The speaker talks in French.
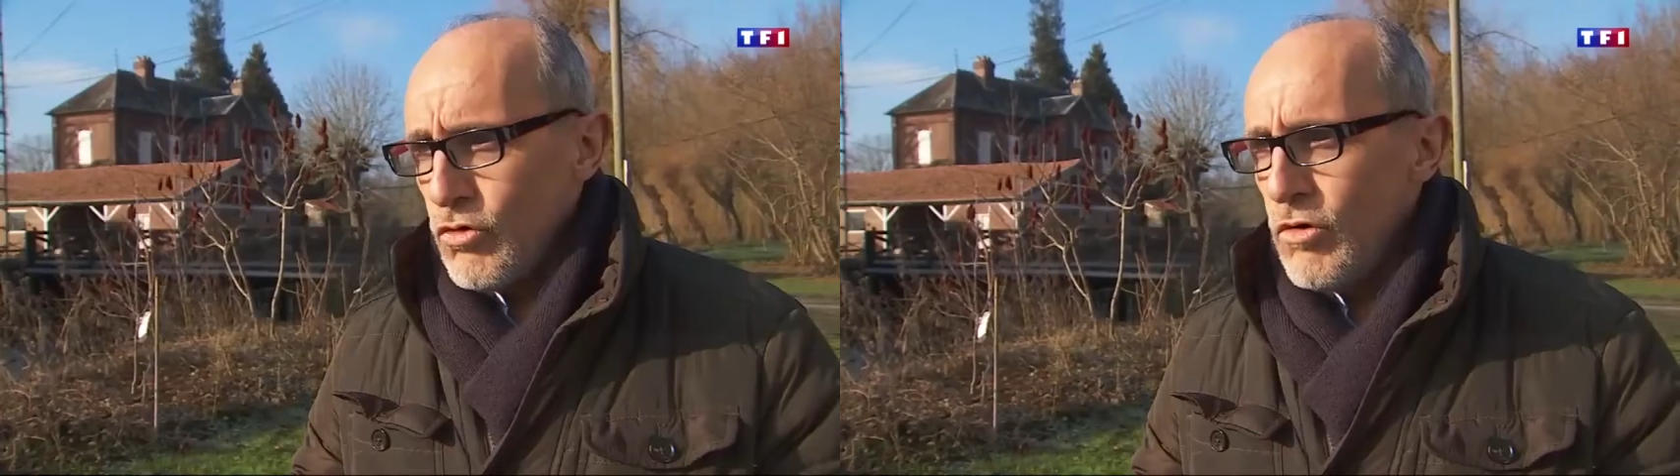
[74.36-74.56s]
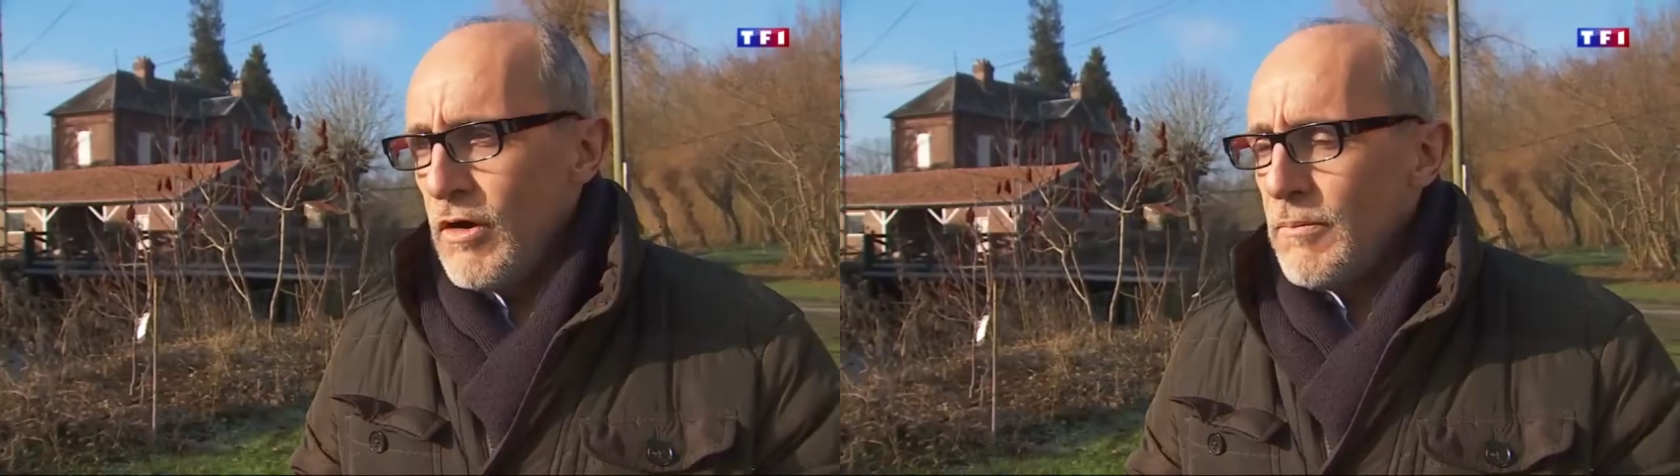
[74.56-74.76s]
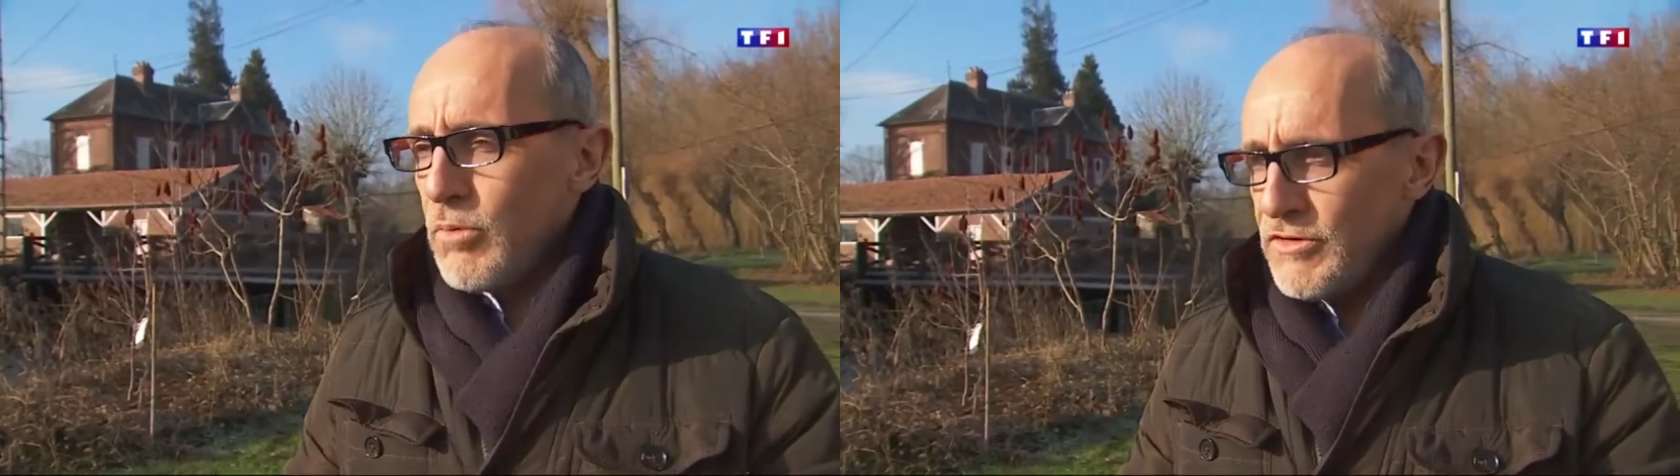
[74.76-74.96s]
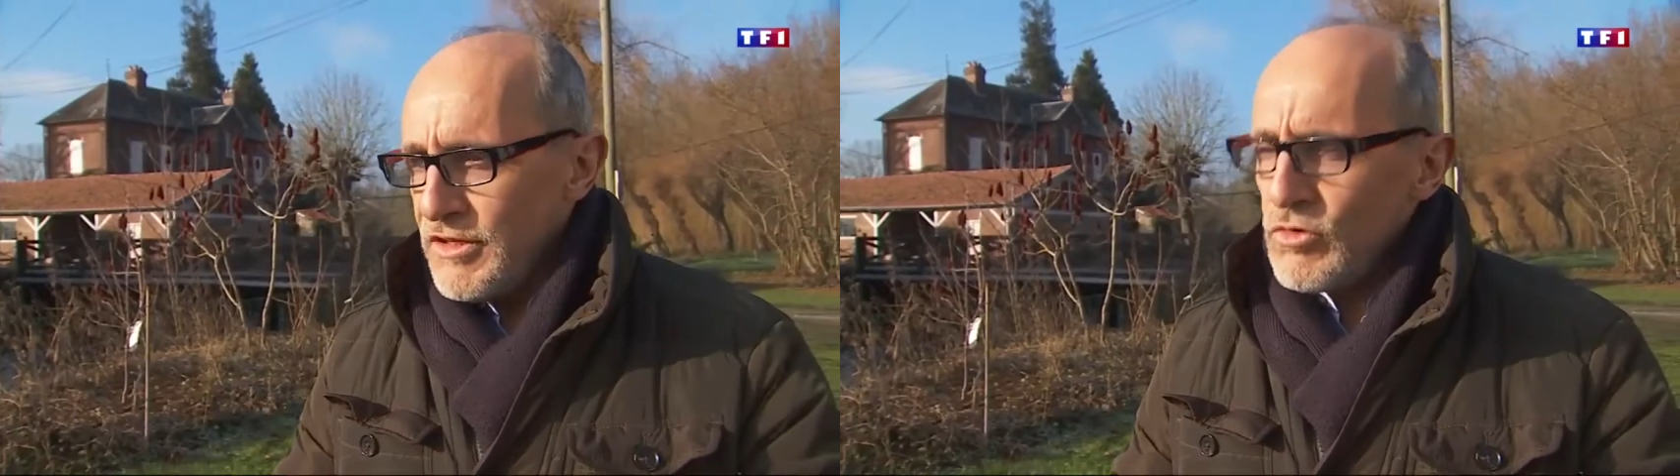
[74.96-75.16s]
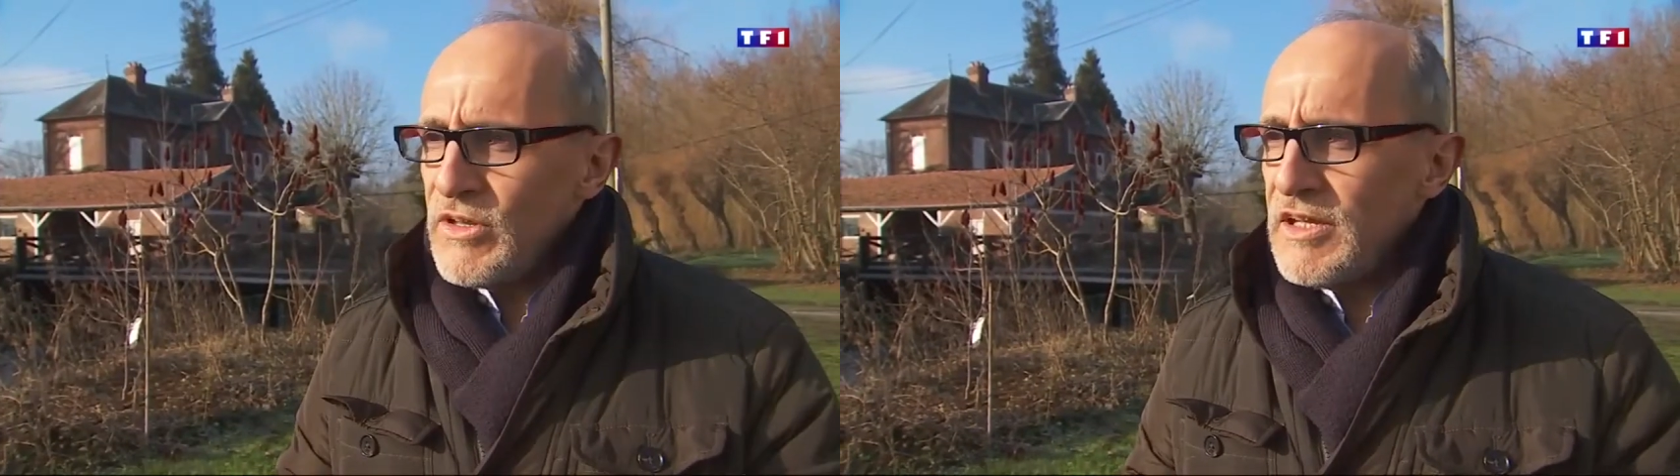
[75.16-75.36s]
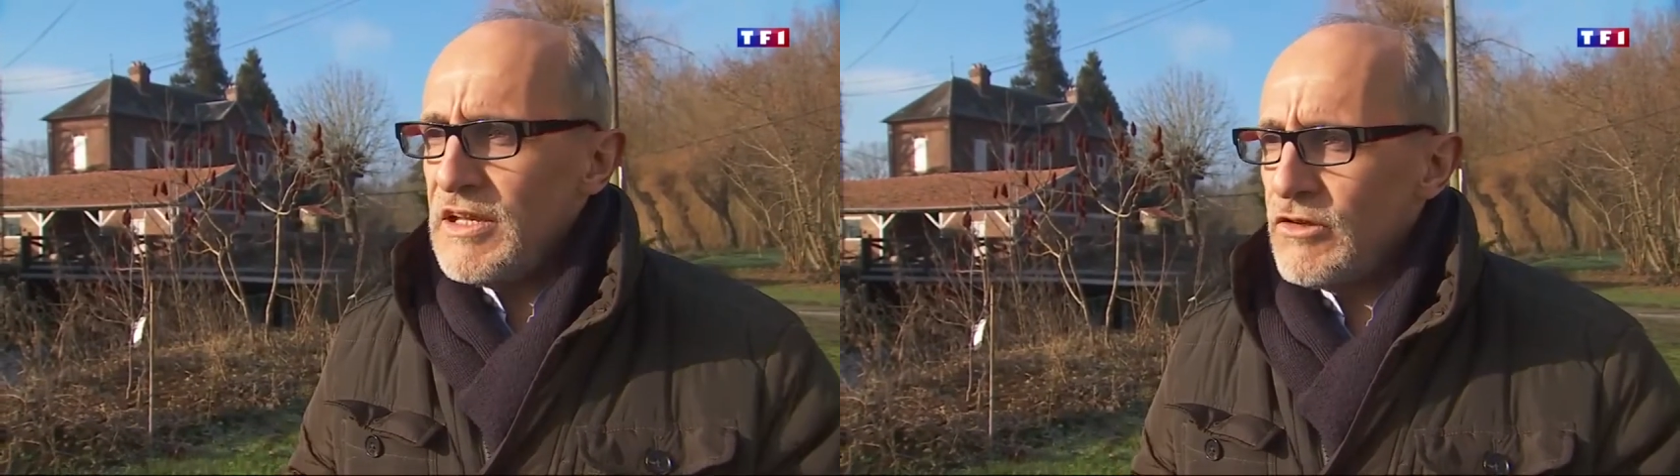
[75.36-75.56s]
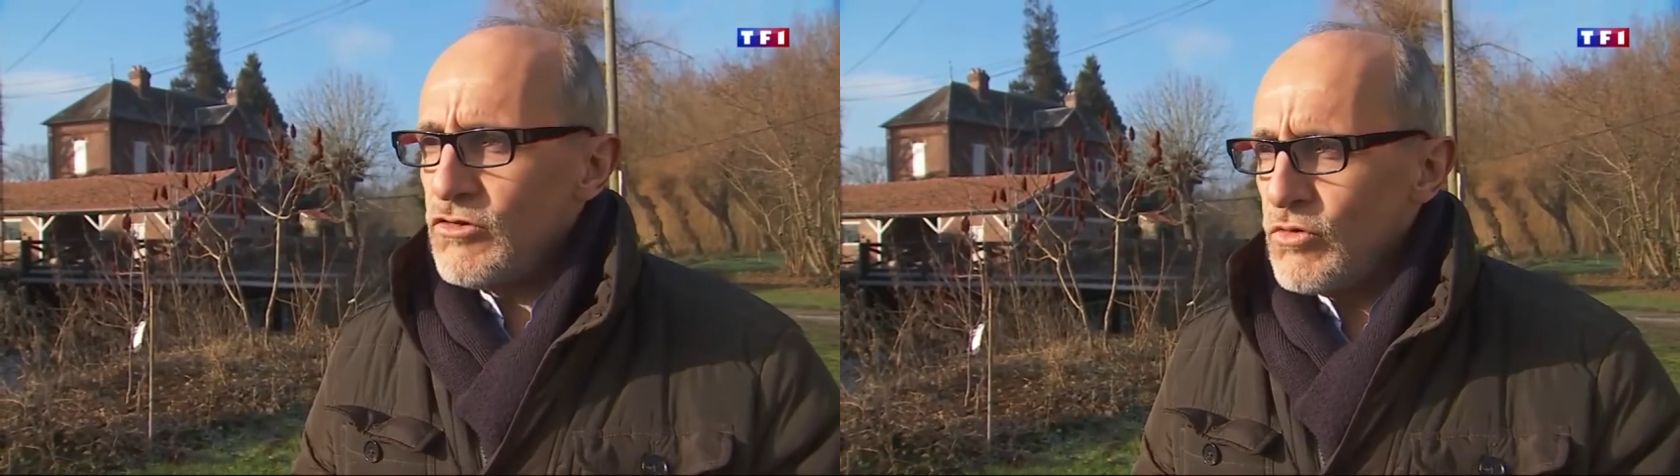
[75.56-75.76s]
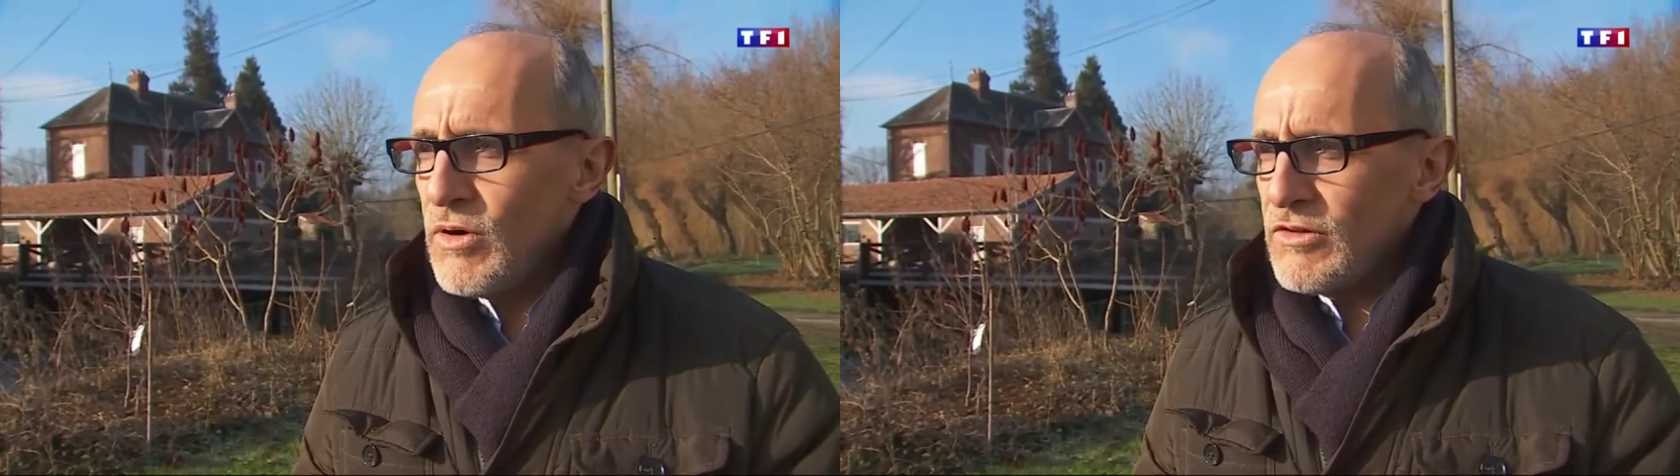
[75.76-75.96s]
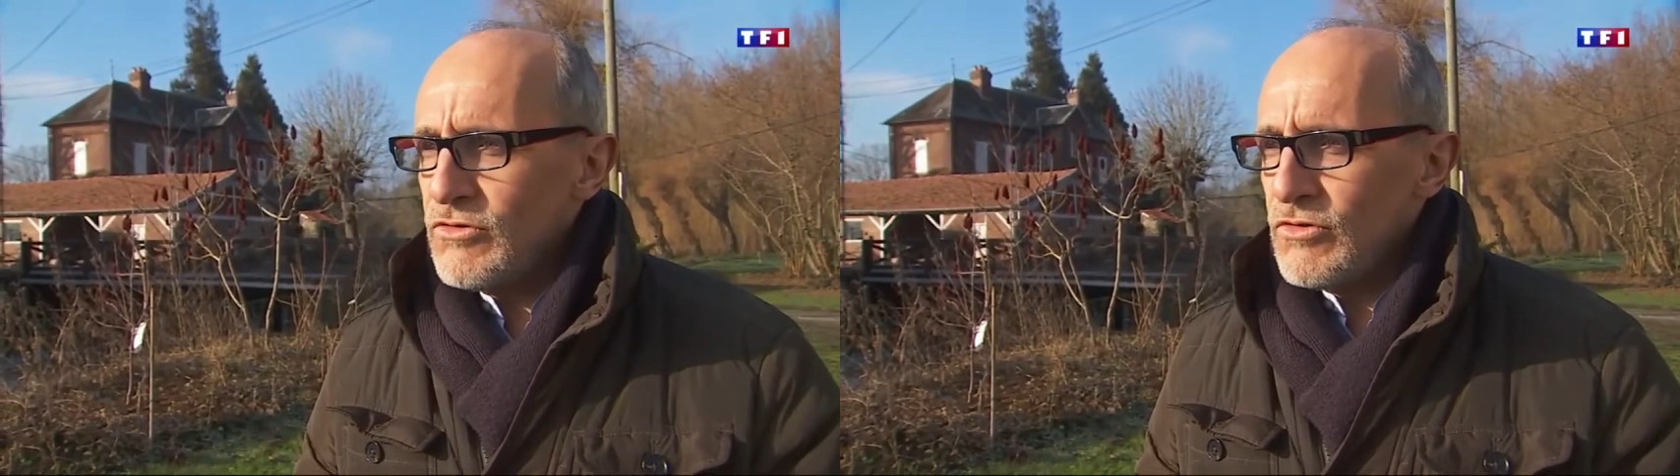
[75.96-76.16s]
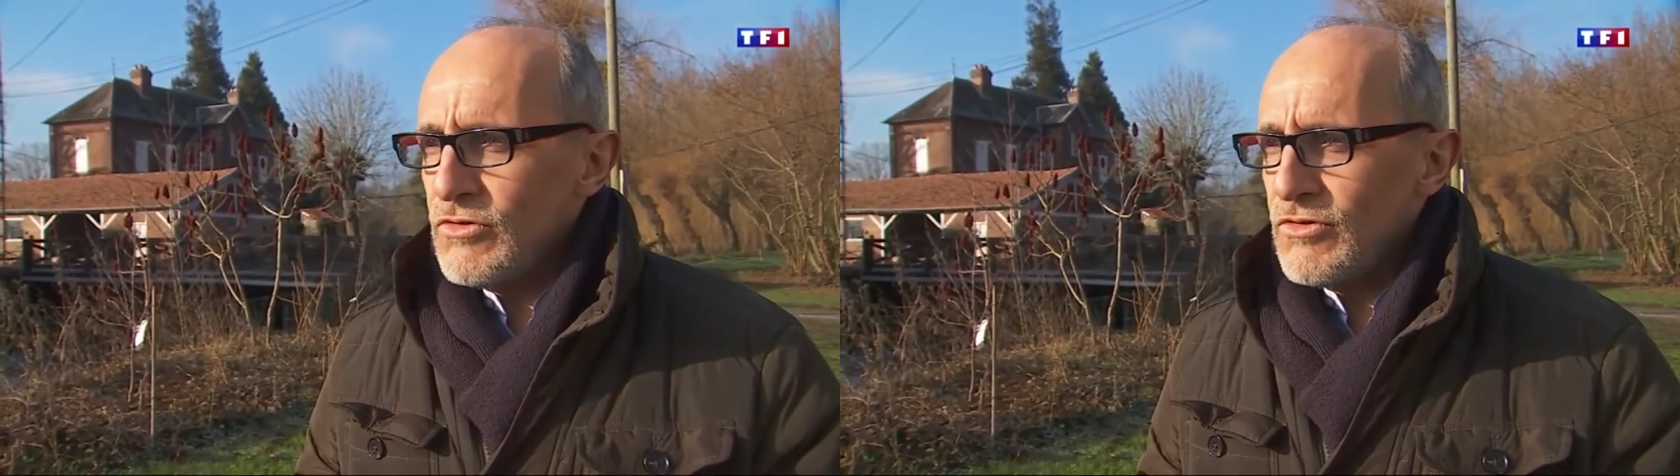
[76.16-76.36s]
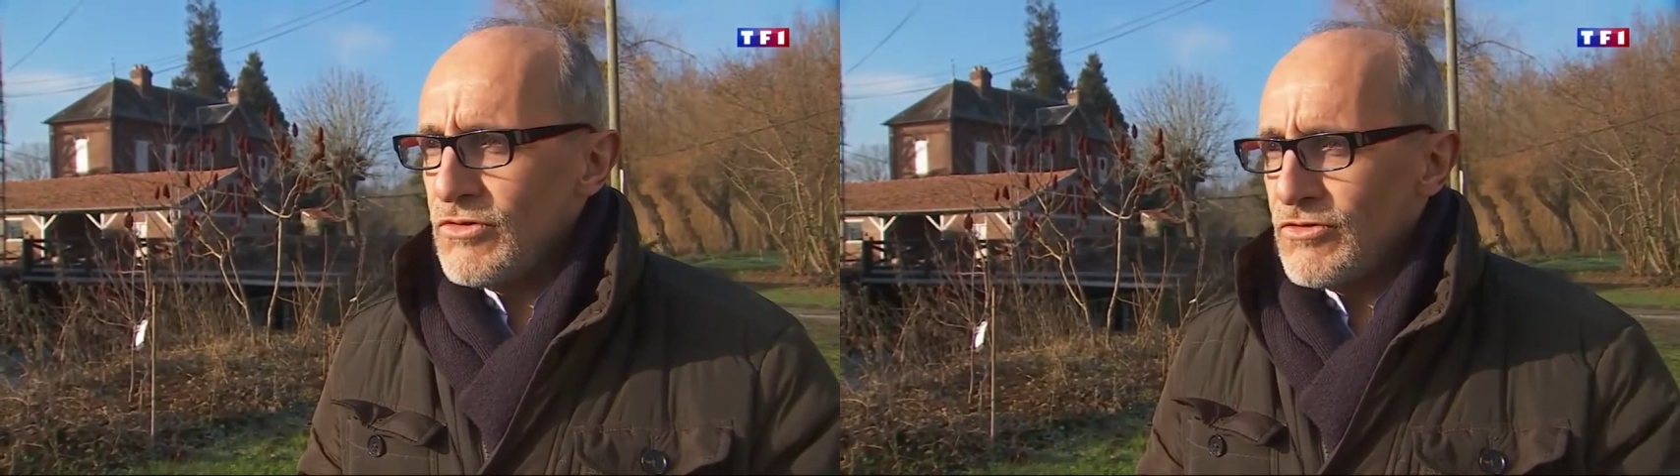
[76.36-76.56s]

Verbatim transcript: eau pour nettoyer les soies de